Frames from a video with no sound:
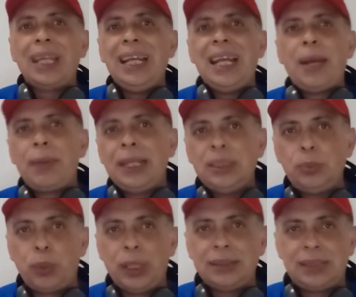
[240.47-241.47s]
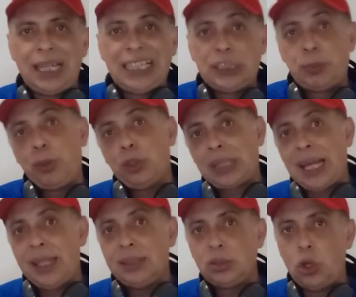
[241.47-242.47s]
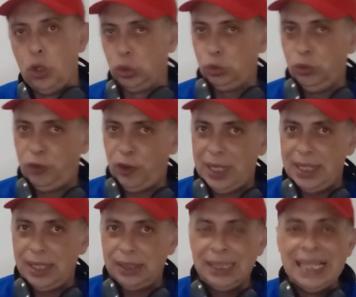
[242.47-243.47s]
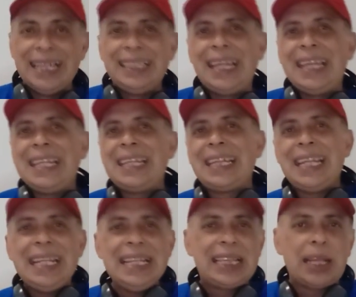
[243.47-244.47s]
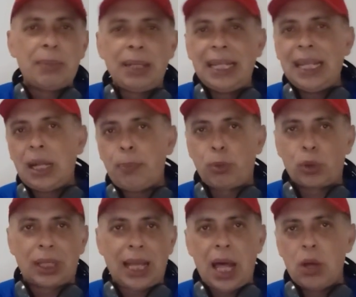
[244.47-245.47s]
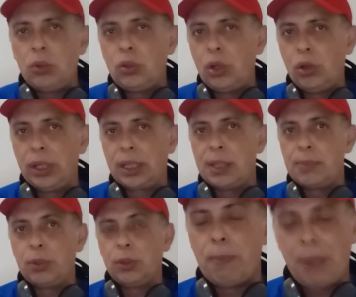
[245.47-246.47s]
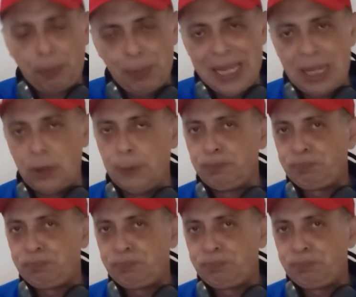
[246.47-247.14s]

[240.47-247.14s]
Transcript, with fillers: que a la vez pueden ser explotadas o sufridas de distinta manera por cada uno de los equipos. Me explico.